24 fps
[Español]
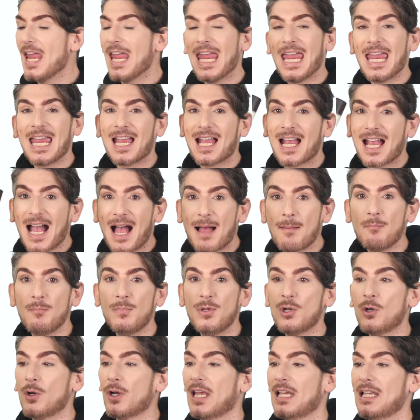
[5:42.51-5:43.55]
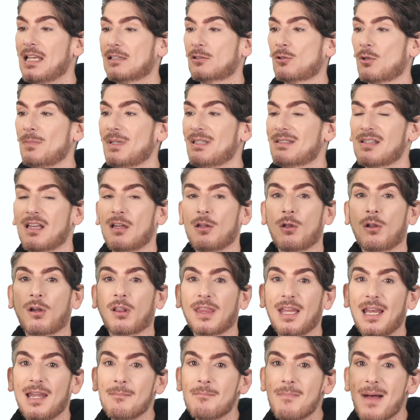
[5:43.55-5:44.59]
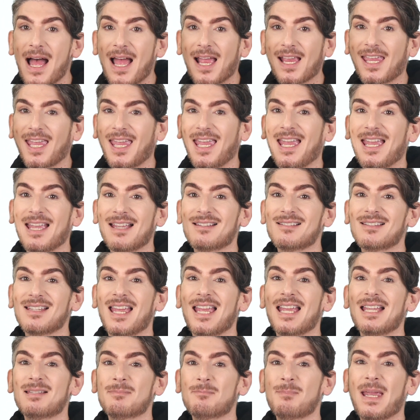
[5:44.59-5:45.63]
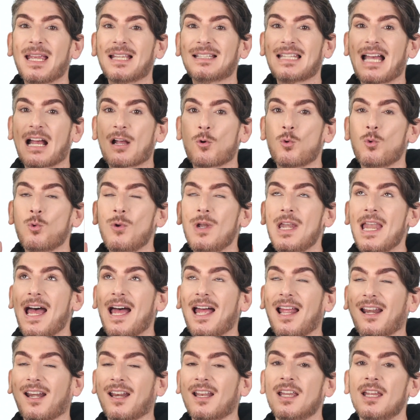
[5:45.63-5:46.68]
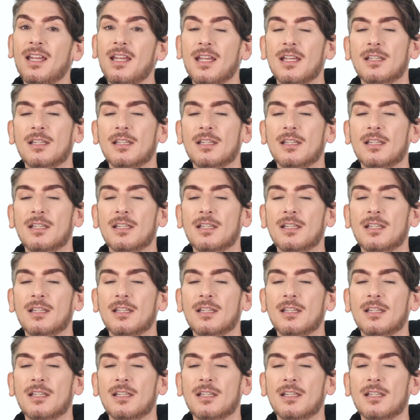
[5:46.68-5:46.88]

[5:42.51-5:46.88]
En cambio, el atomizador del MAC es espectacular.